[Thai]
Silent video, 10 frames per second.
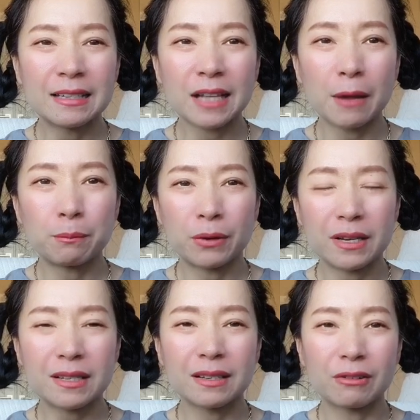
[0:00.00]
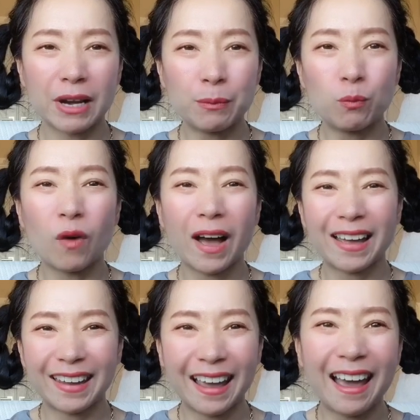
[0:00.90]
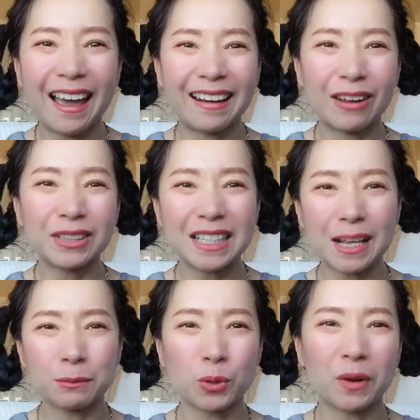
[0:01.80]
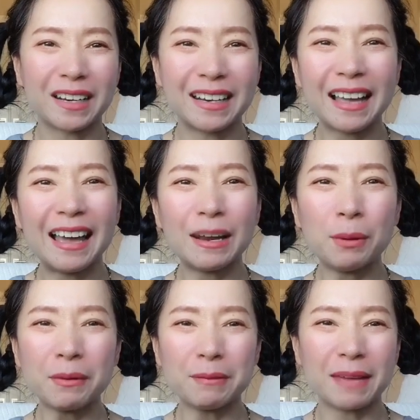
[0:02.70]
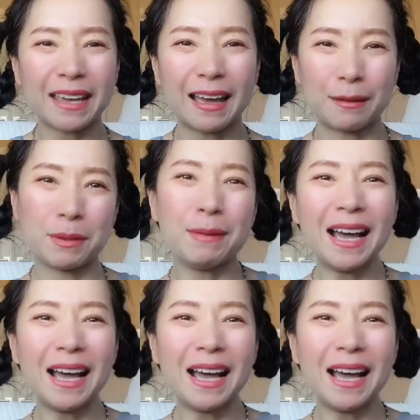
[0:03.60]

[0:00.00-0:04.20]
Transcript: Cypress Grape Wine ค่ะแล้วติดตามชมกันนะคะแล้วพบกันใหม่ค่ะบ๊ายบา